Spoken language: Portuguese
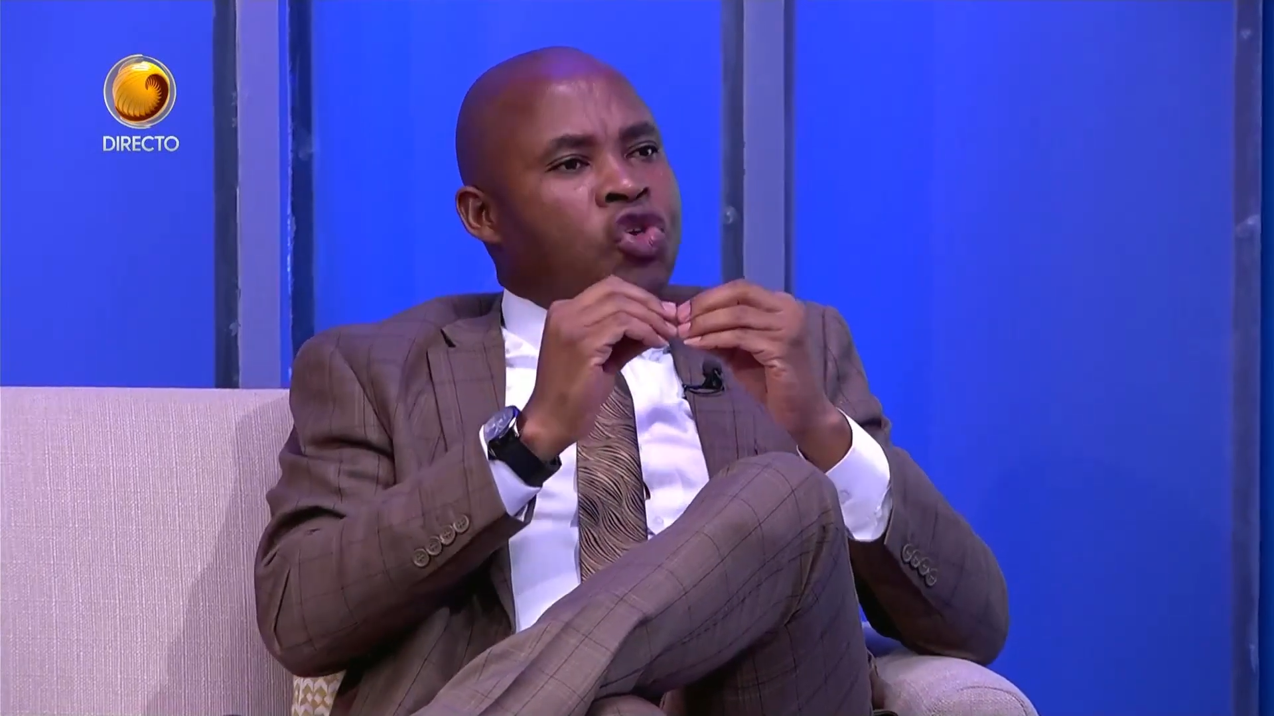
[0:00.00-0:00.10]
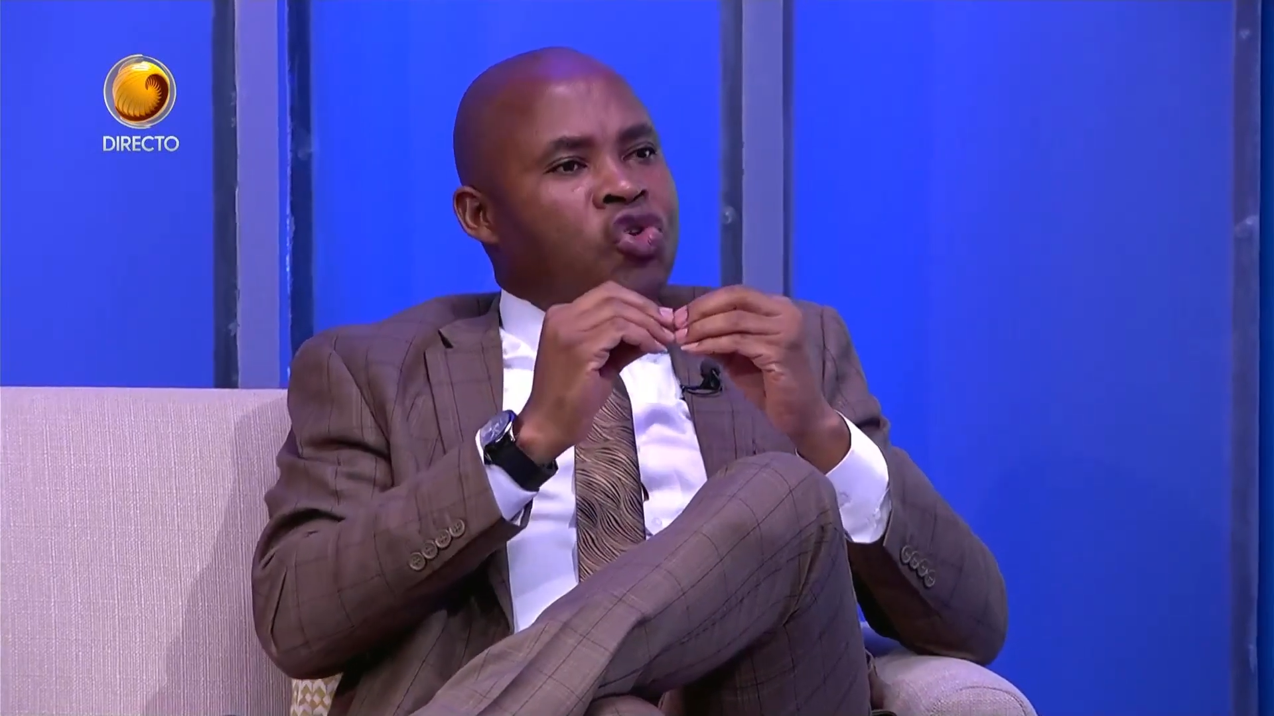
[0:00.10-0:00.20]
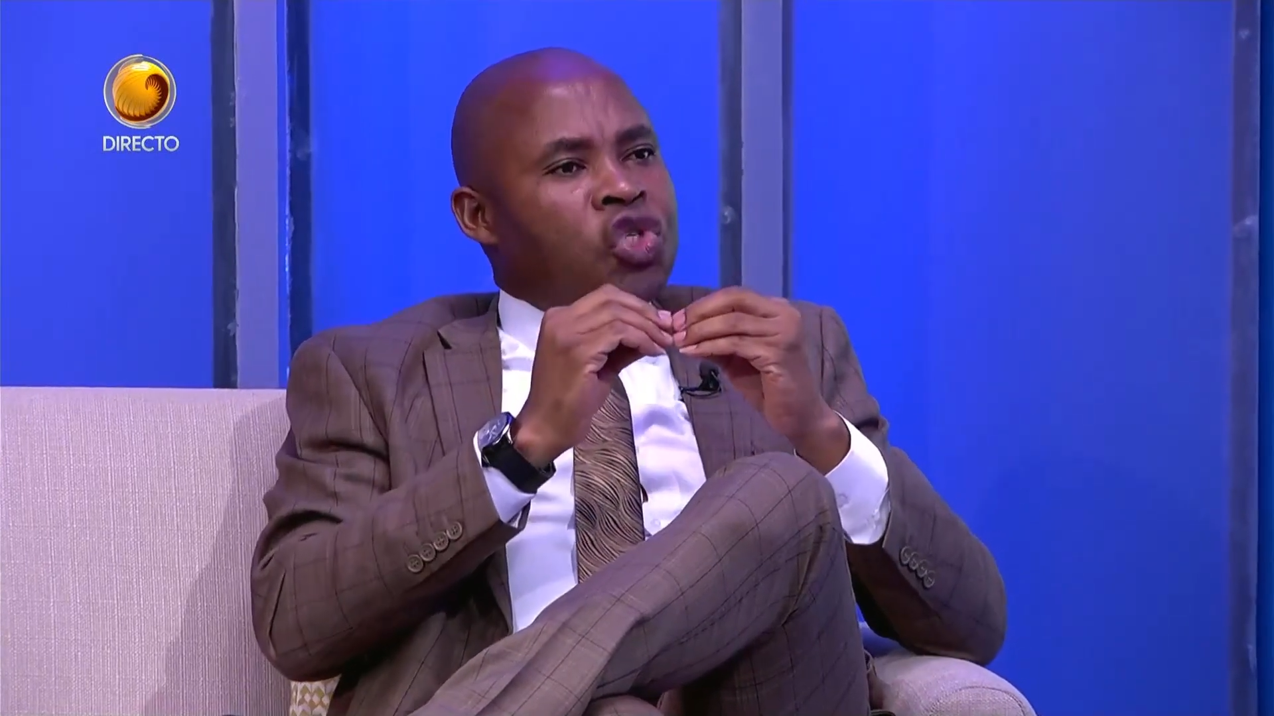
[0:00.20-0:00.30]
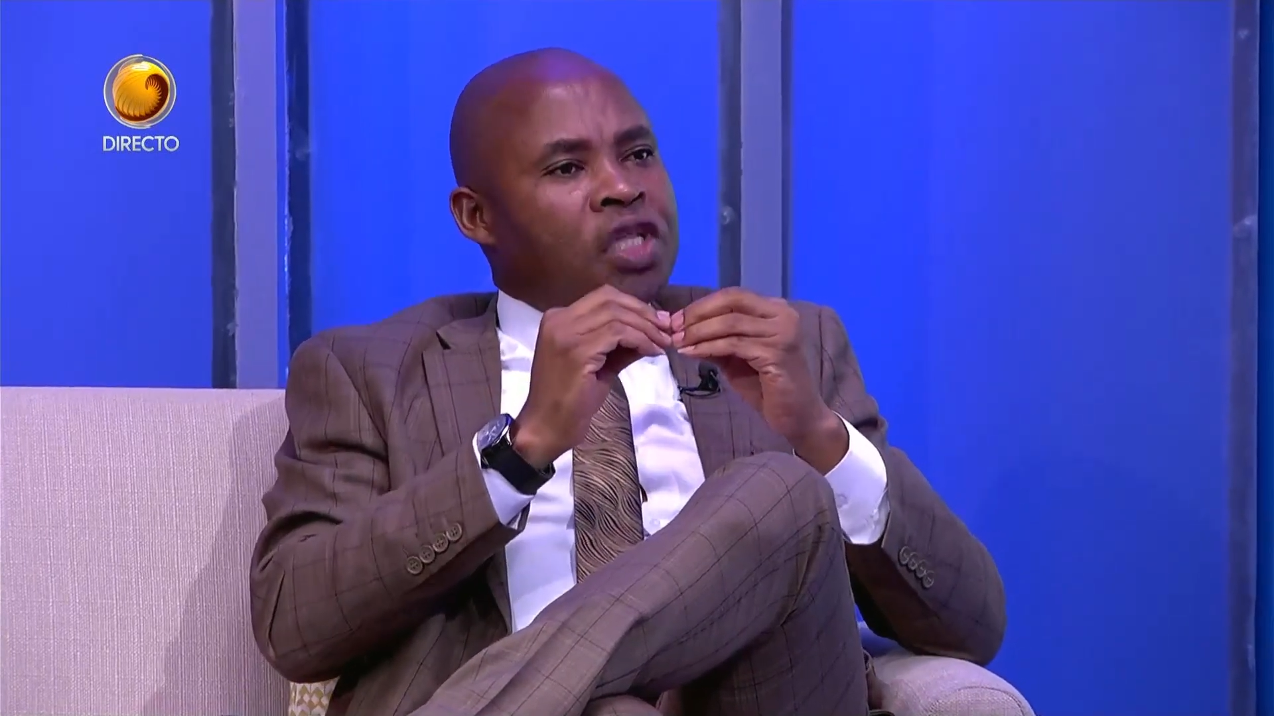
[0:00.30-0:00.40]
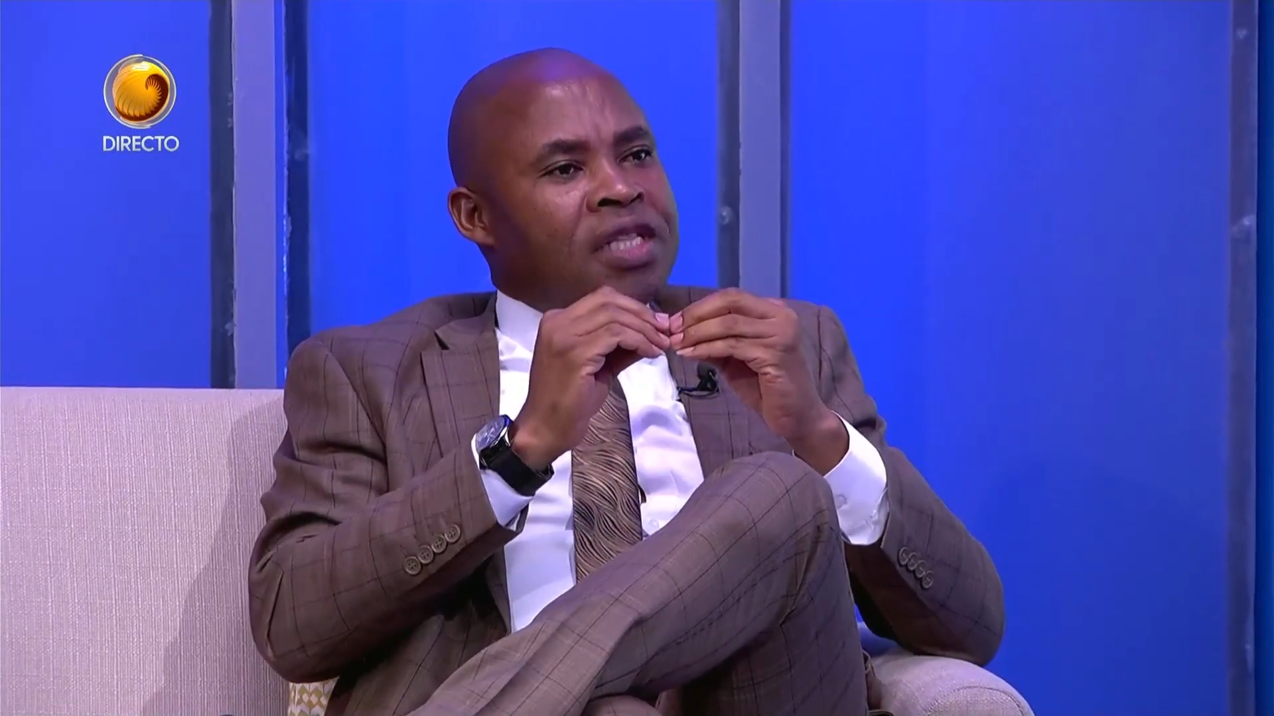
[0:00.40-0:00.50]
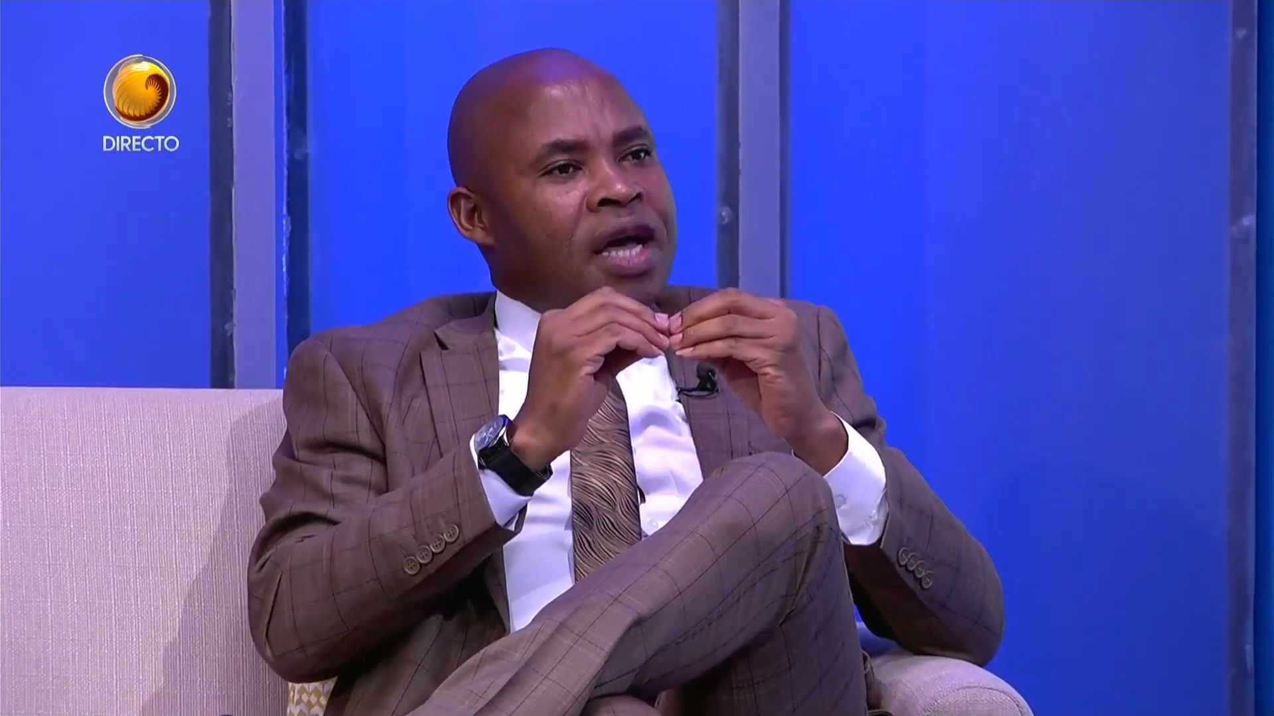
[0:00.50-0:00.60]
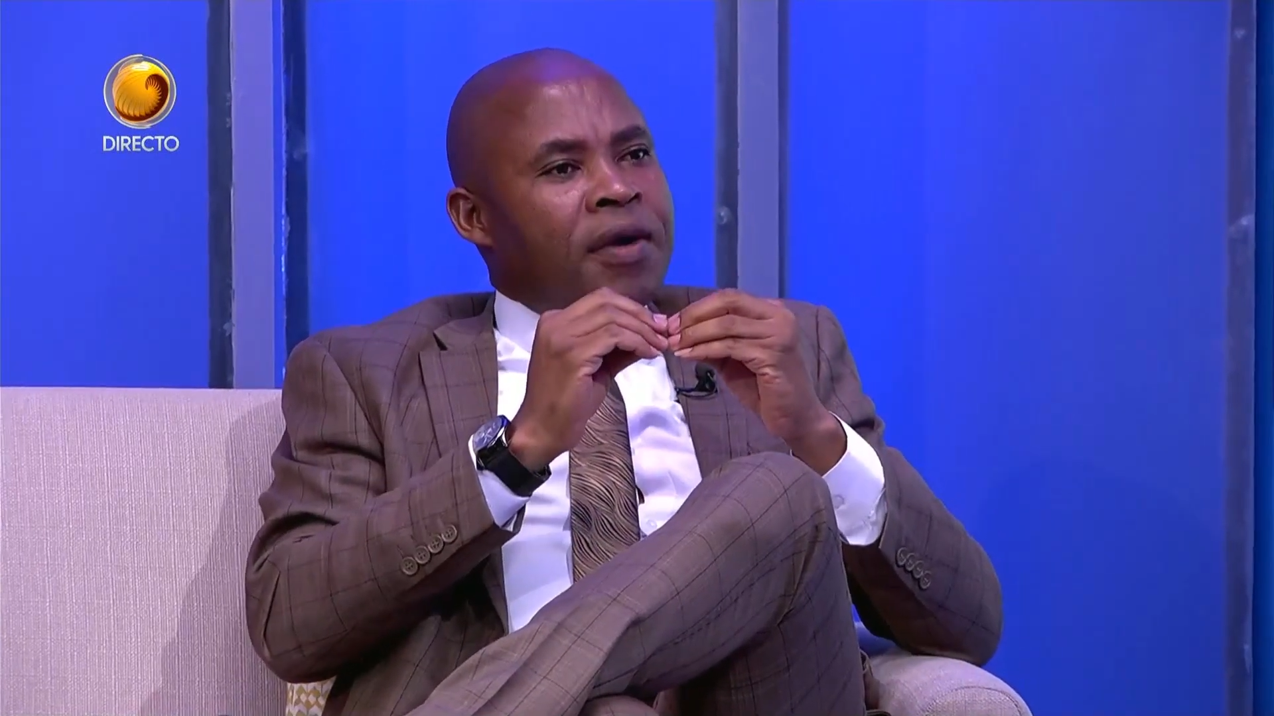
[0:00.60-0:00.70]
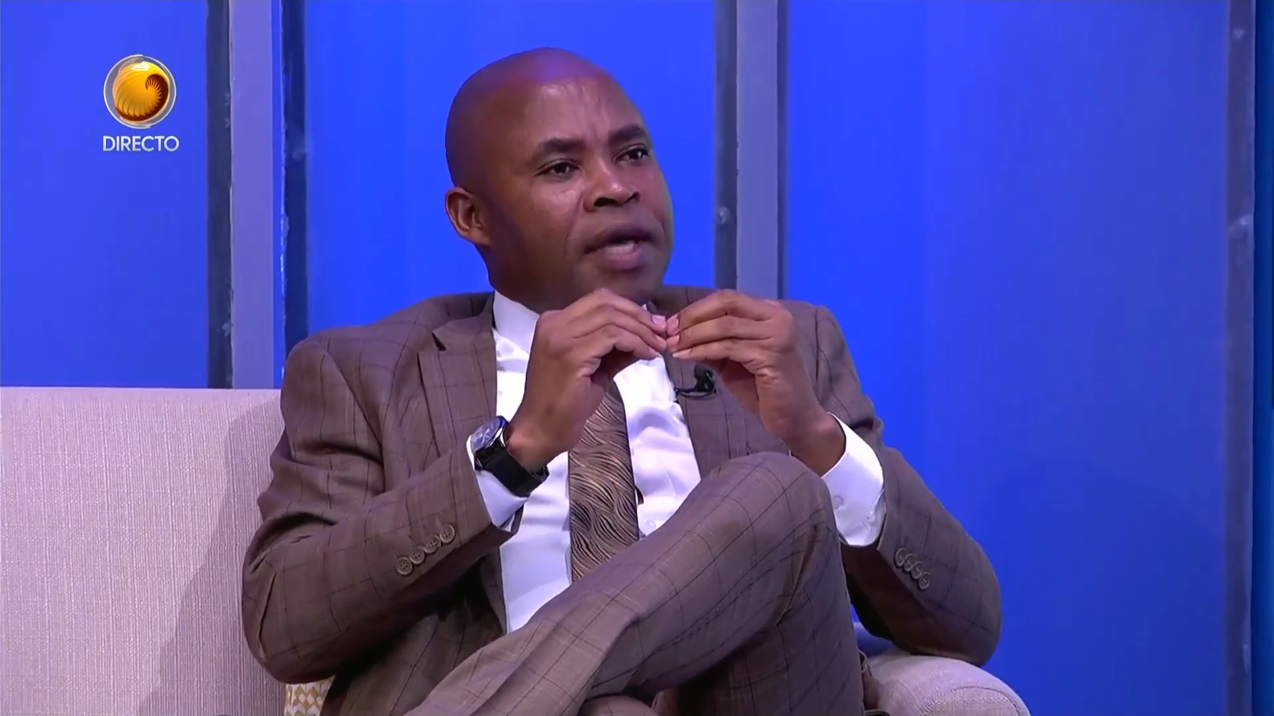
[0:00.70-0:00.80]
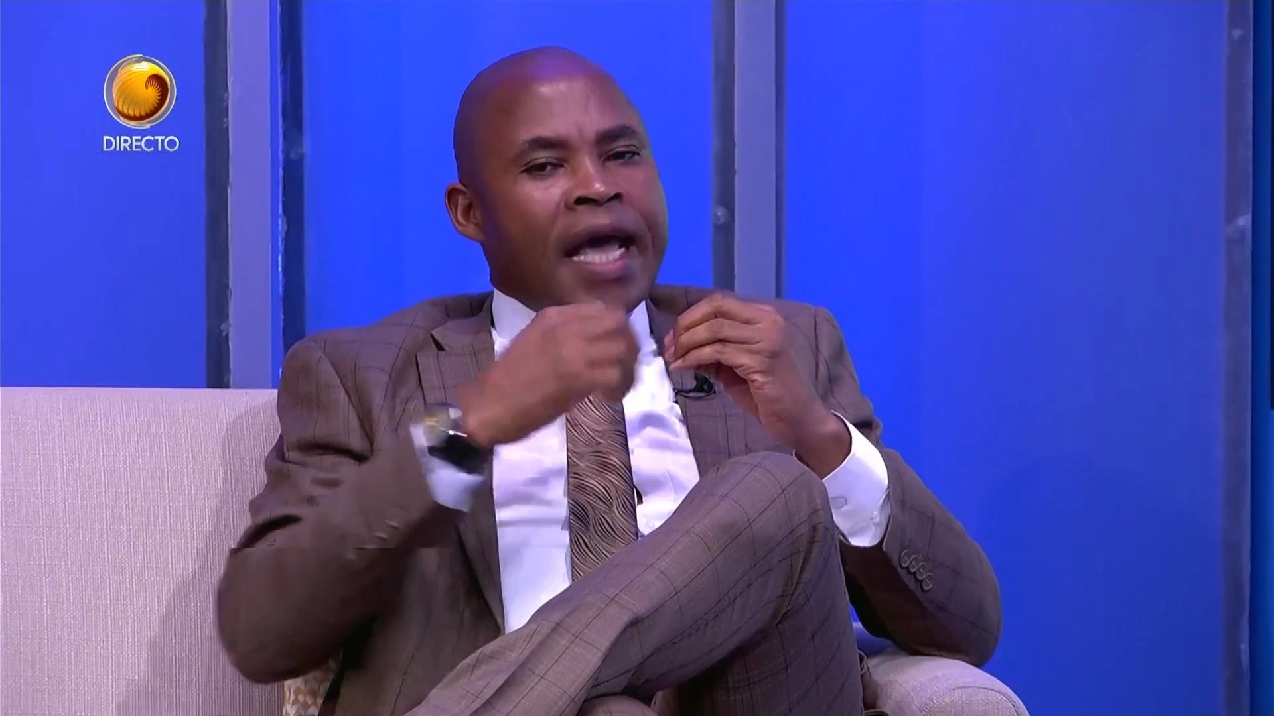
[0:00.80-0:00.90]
constataram que